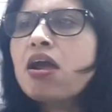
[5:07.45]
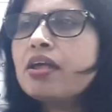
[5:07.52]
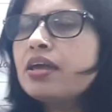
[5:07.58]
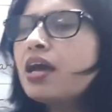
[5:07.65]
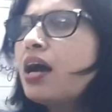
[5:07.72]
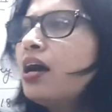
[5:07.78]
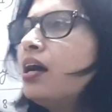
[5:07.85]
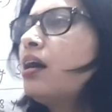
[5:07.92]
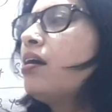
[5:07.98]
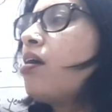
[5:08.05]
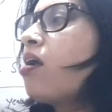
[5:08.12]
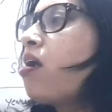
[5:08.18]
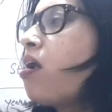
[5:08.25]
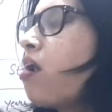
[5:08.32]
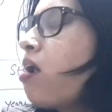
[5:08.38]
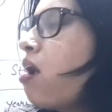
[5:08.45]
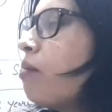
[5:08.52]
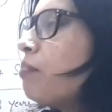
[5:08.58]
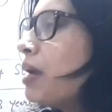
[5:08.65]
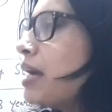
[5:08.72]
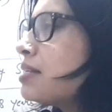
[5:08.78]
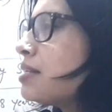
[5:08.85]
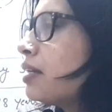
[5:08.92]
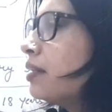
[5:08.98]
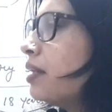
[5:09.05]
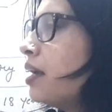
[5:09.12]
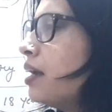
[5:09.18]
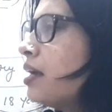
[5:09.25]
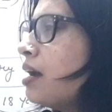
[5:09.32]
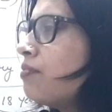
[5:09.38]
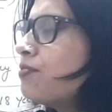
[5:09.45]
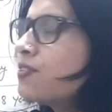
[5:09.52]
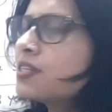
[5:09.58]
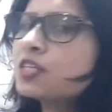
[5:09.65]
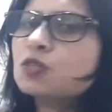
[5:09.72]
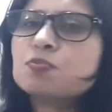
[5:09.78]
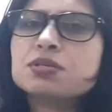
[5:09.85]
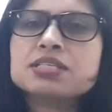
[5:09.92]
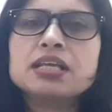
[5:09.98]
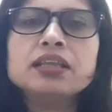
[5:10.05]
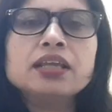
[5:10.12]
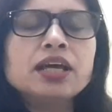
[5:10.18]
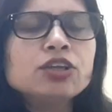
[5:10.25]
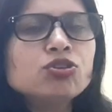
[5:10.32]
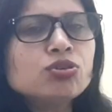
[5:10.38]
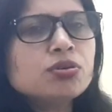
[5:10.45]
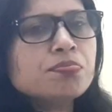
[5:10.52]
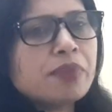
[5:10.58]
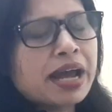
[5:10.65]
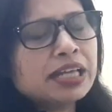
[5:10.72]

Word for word: या हम कह सकते हैं या फिजिक्स पसंद है तो